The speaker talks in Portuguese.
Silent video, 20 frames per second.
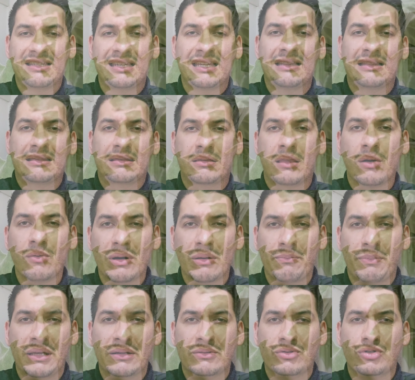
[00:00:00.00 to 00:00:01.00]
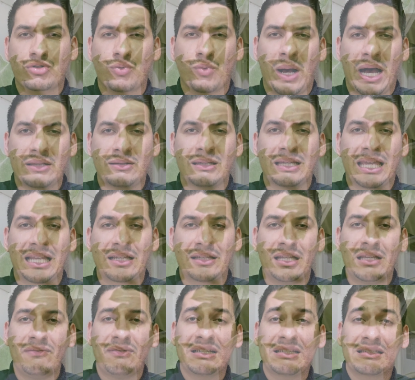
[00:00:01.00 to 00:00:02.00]
ser tão abençoada que ela
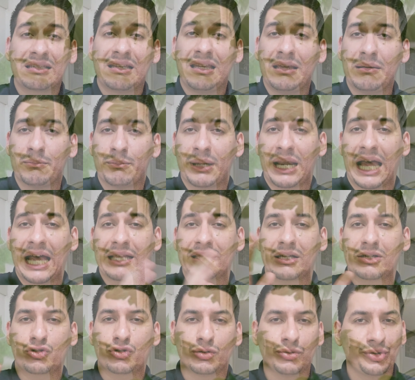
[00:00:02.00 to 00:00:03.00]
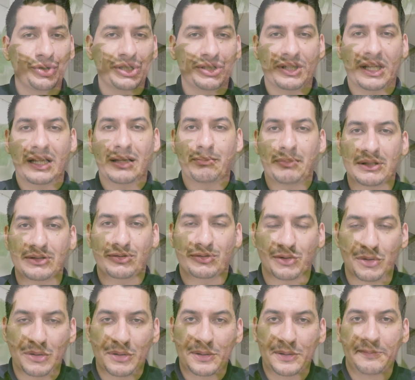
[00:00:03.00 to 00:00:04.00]
nem vai se lembrar das lutas que ela
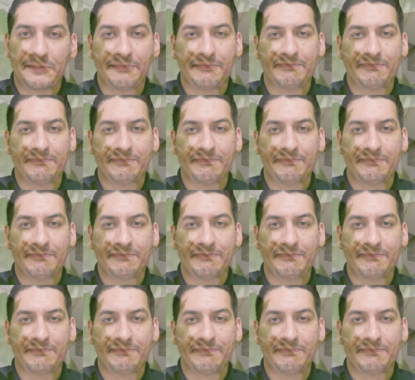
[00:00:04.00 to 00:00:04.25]
passou.